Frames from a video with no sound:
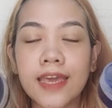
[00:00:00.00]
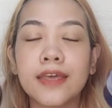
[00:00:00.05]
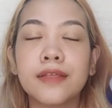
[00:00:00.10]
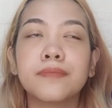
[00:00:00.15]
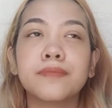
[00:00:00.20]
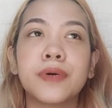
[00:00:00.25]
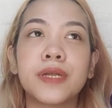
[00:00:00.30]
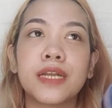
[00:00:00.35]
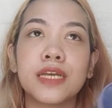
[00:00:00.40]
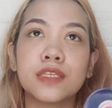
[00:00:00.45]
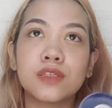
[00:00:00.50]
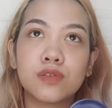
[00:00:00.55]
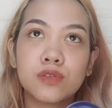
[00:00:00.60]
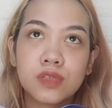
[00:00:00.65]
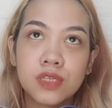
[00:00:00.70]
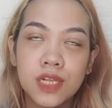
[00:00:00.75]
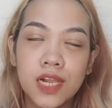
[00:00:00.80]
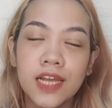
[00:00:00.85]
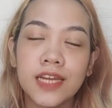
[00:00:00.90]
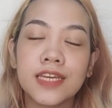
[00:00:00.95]
and pares ko
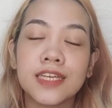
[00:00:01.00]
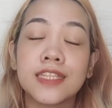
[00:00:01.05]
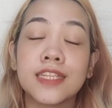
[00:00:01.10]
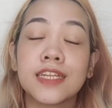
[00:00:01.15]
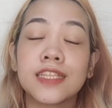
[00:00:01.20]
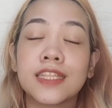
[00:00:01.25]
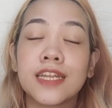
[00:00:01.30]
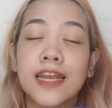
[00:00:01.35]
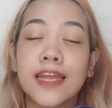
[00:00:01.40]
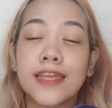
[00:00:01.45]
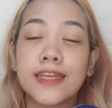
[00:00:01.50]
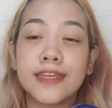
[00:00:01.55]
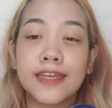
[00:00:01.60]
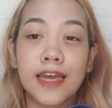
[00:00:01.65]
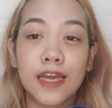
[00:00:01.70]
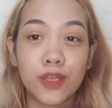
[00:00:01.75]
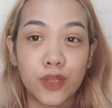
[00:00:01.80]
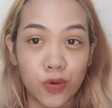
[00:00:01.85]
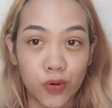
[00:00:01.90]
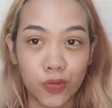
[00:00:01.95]
silang itatry
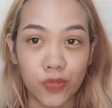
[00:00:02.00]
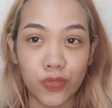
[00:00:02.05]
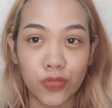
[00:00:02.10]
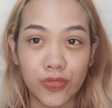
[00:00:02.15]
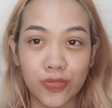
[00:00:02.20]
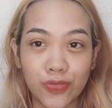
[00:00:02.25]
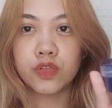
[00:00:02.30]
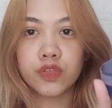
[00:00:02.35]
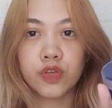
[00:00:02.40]
ngayon.